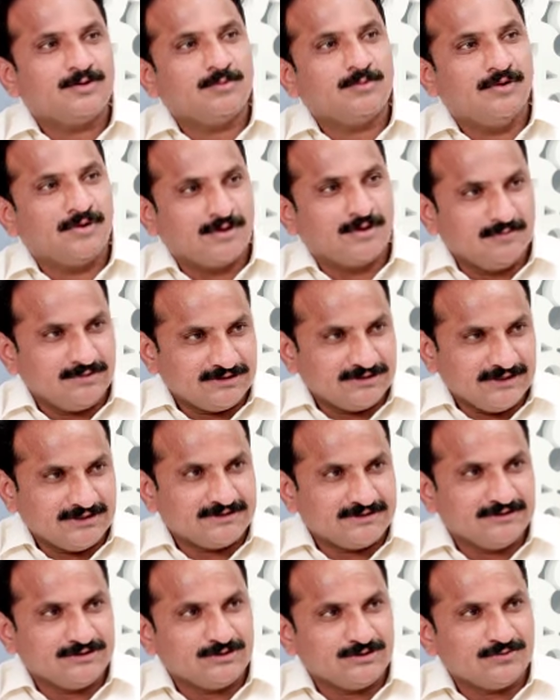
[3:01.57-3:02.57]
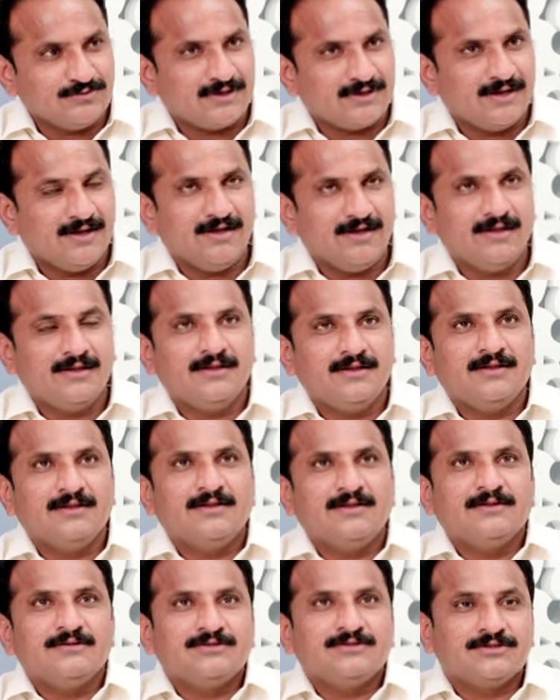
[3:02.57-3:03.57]
టొబాకో బిజినెస్ నుంచి కూడా
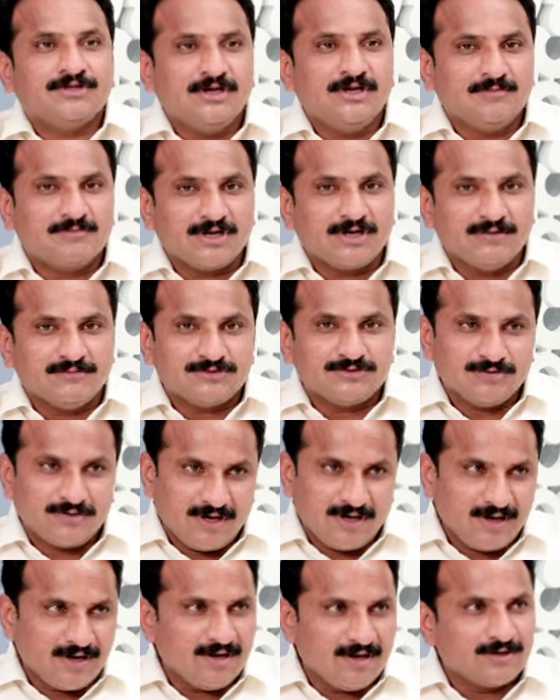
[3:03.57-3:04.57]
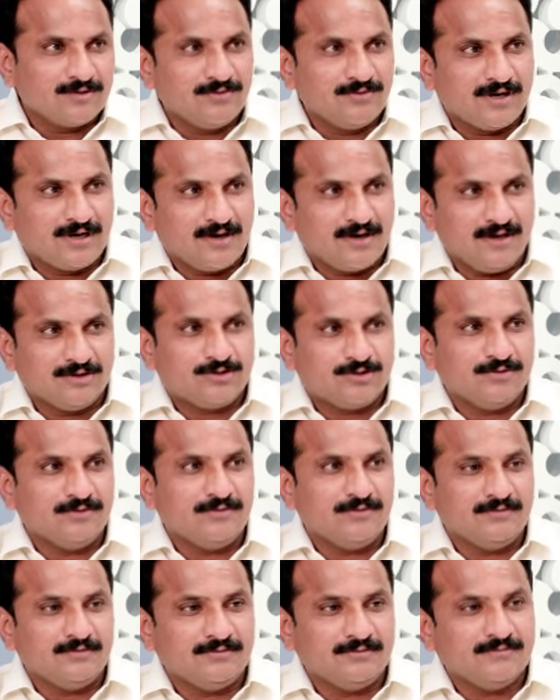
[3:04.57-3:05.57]
సేమ్ టైం శివరాం గారు కూడా నాతో
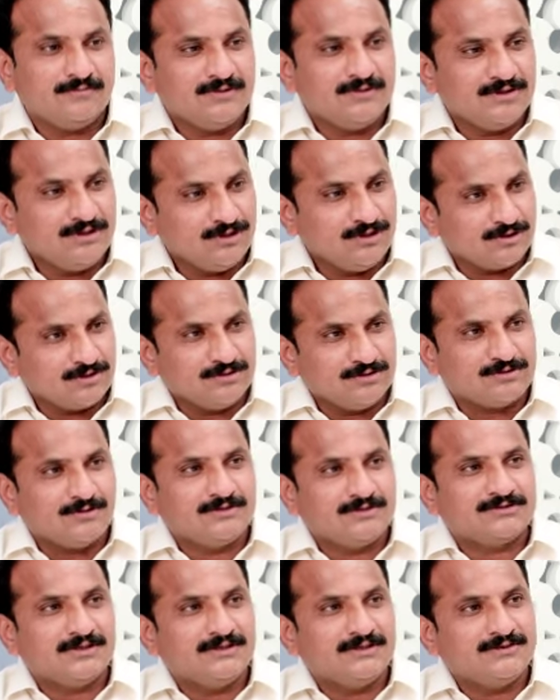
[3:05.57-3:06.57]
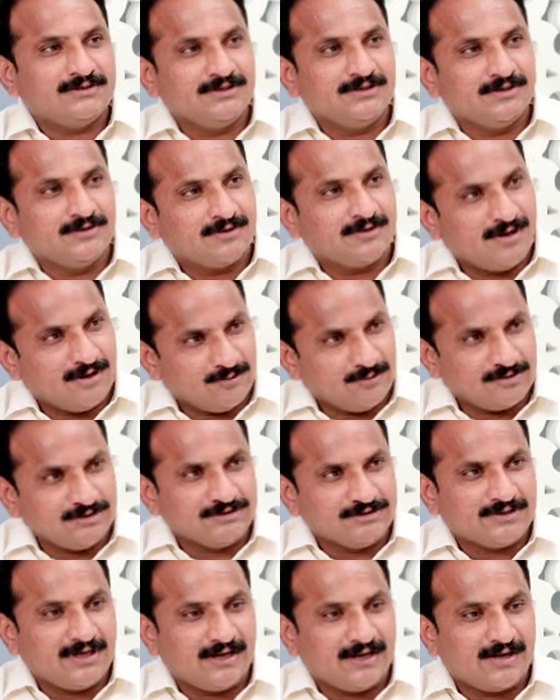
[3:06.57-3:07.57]
ఈ ఇరవై సంవత్సరాల జర్నీలో నా
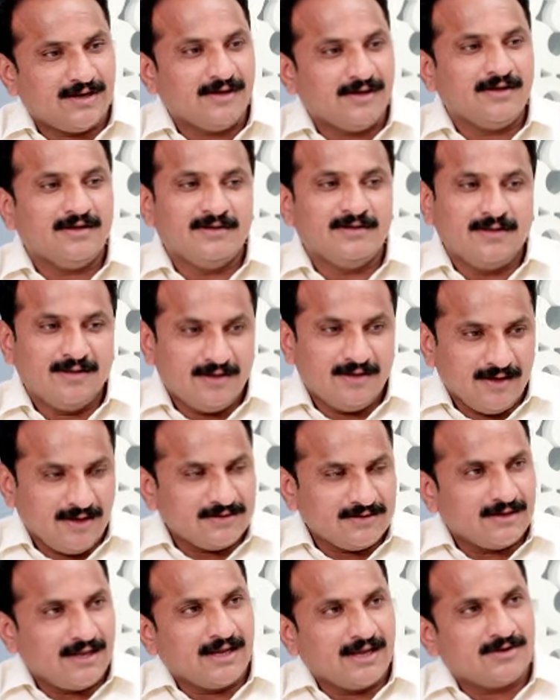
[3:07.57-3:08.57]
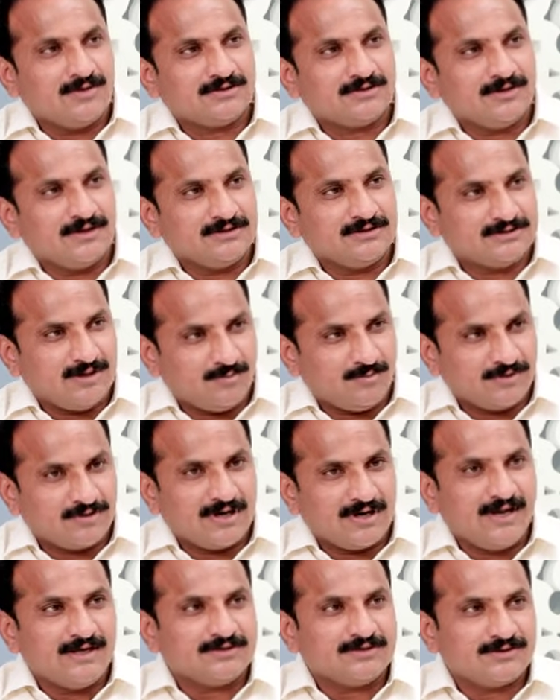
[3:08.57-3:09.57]
గురించి ఆయన అధినాయకత్వానికి చెప్పడం
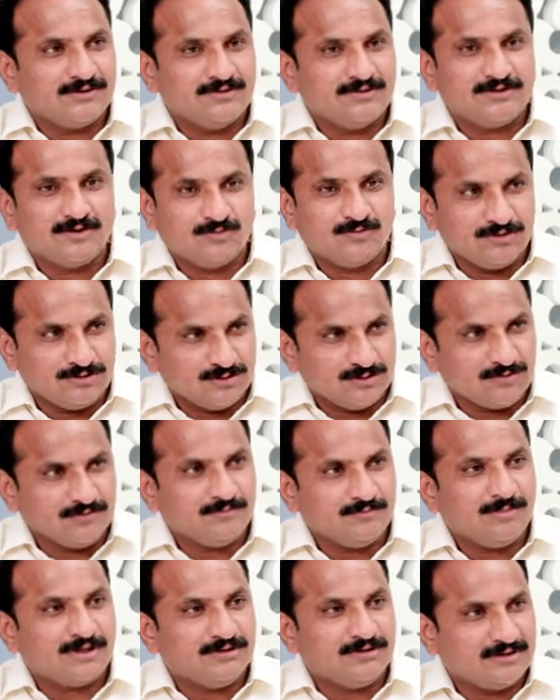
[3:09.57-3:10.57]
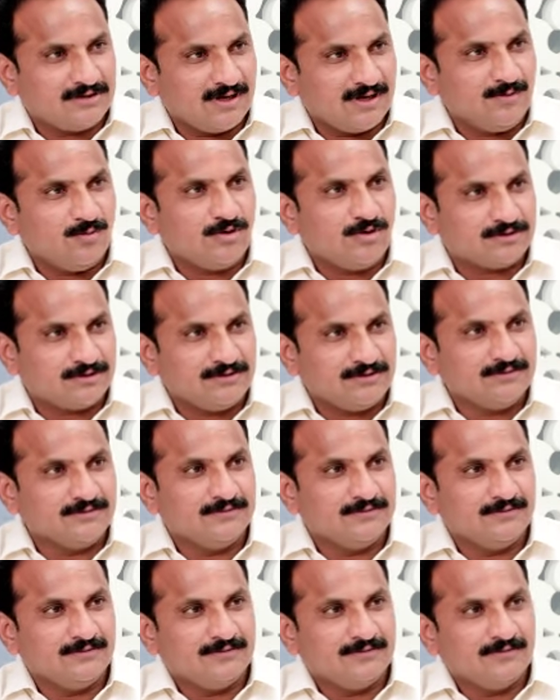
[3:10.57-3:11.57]
నాగేశ్వరరావు అయితే కొంచెం పద్ధతిగా పోతాడు
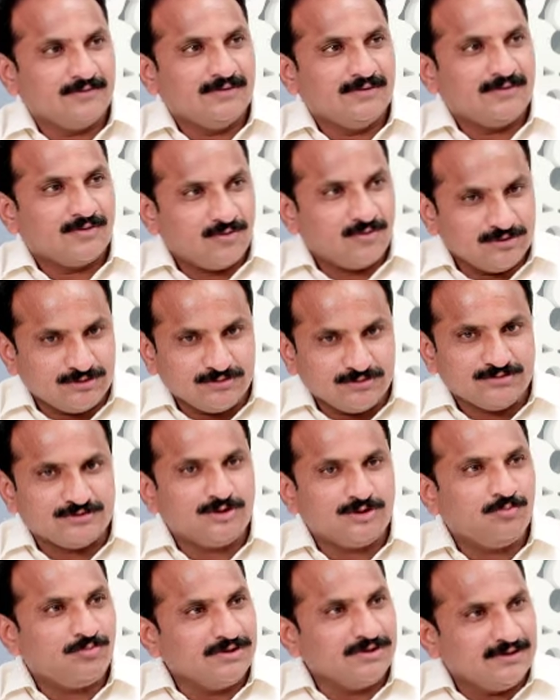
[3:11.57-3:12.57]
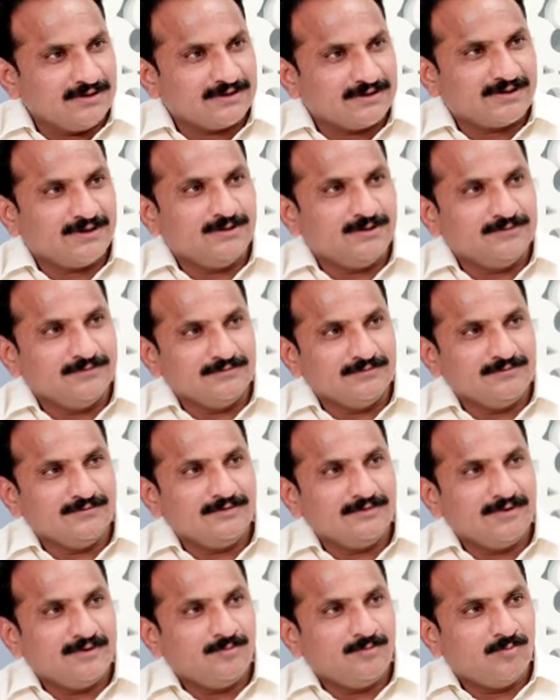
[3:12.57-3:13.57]
కొంచెం చెప్పింది తింటాడు
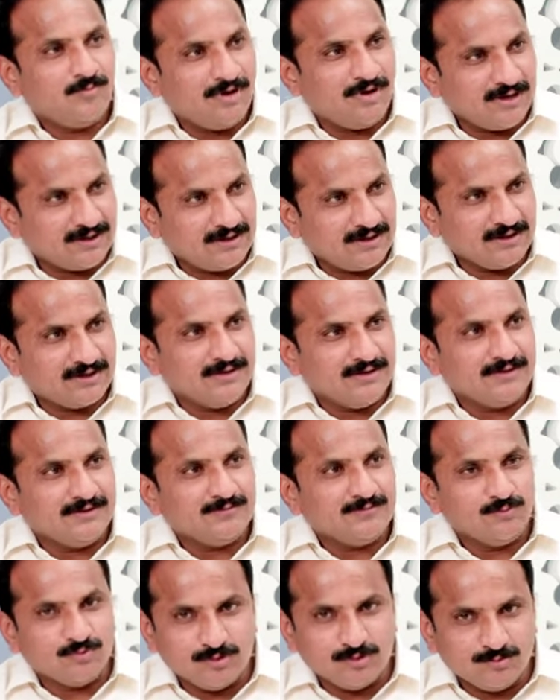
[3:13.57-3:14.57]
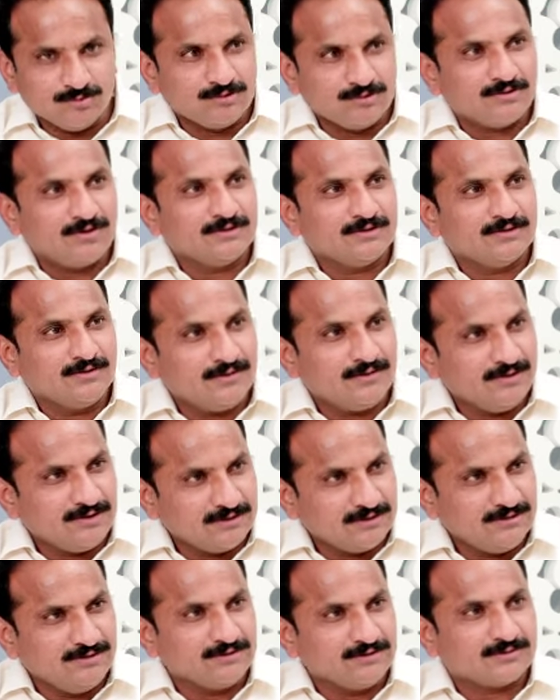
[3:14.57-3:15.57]
పార్టీకి ముందు ముందు రోజుల్లో
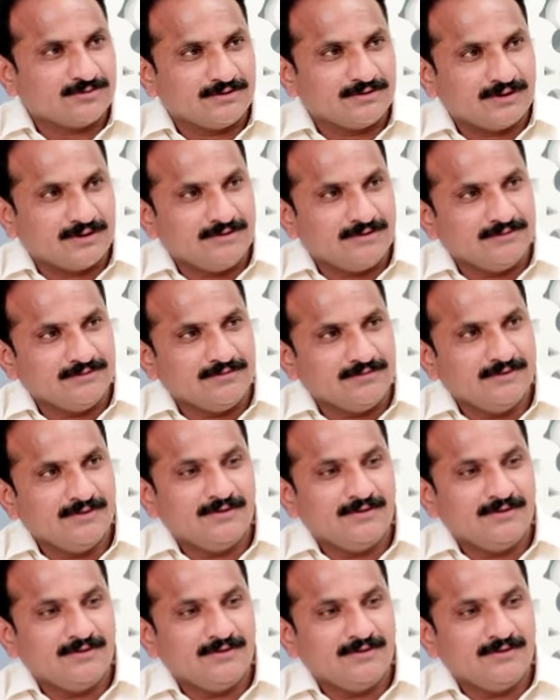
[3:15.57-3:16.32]
లీడ్ తీసుకుంటాడు